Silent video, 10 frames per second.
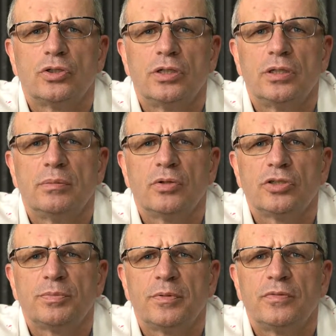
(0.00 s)
Czyli
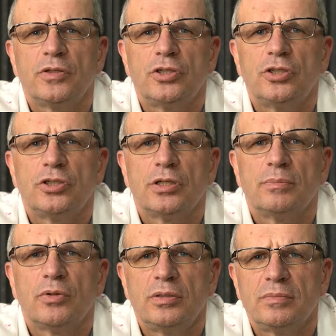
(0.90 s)
możesz powiedzieć, że
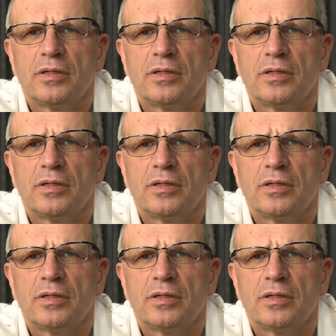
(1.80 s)
moim